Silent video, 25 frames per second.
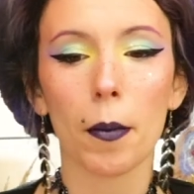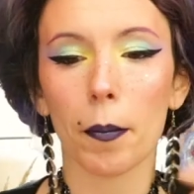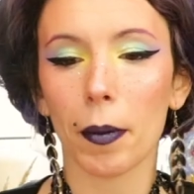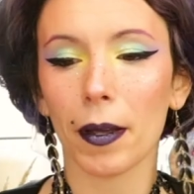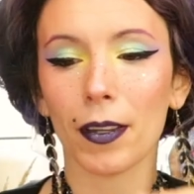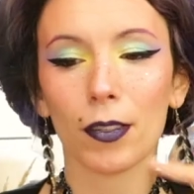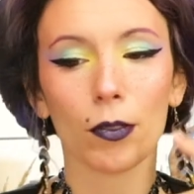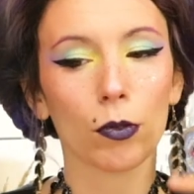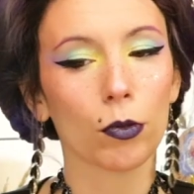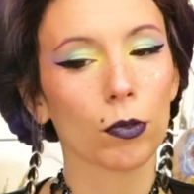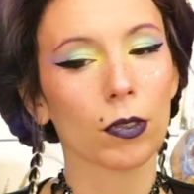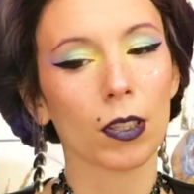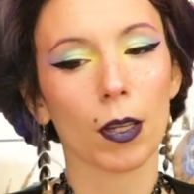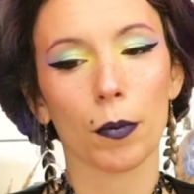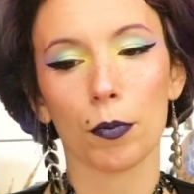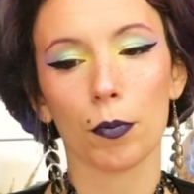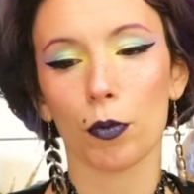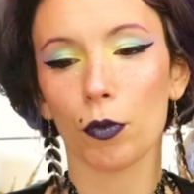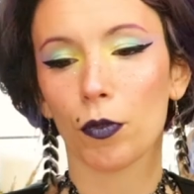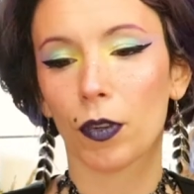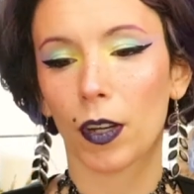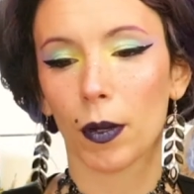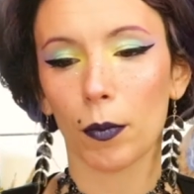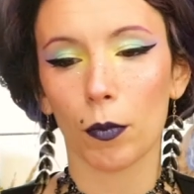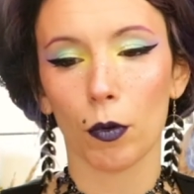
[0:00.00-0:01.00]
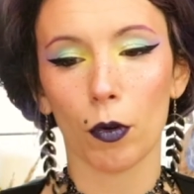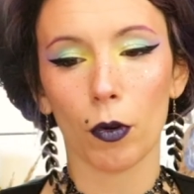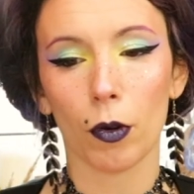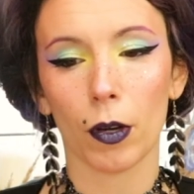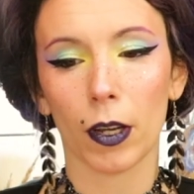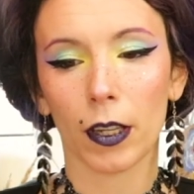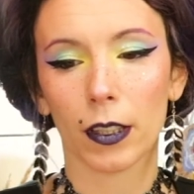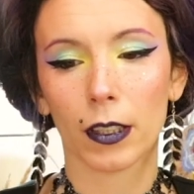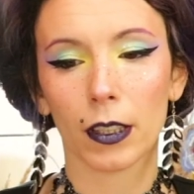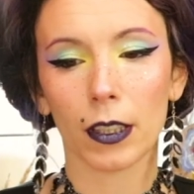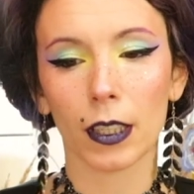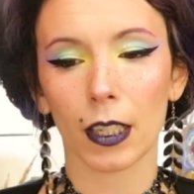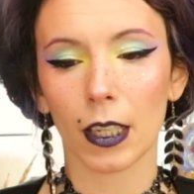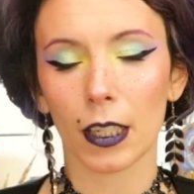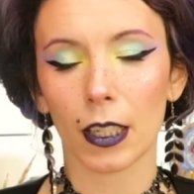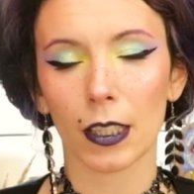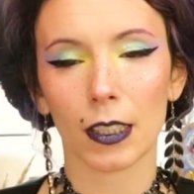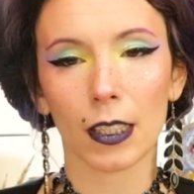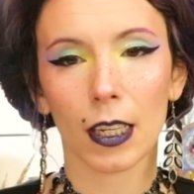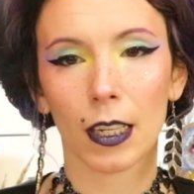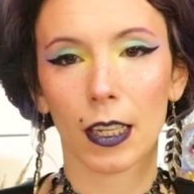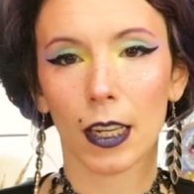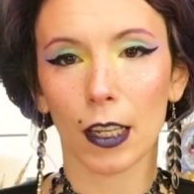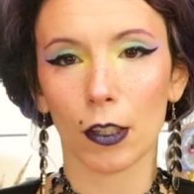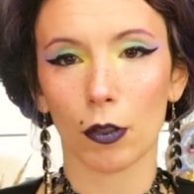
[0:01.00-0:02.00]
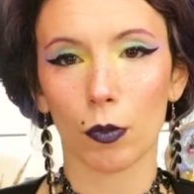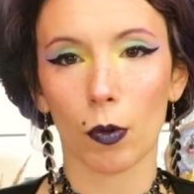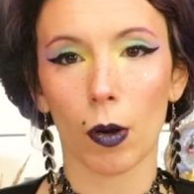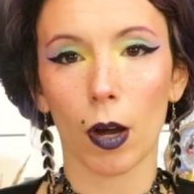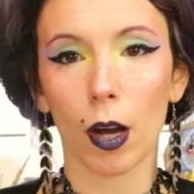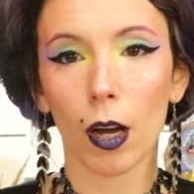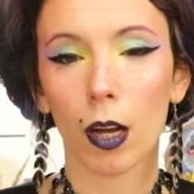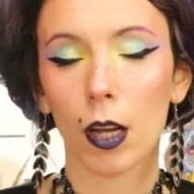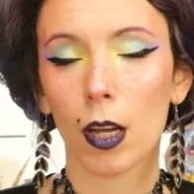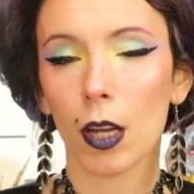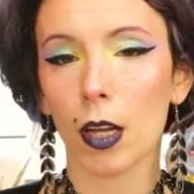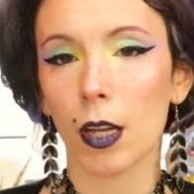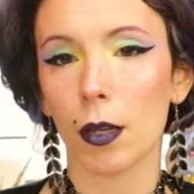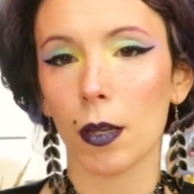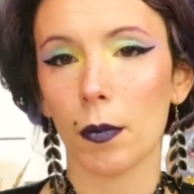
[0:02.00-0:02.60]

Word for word: parce que ça peut vraiment être très aléatoire.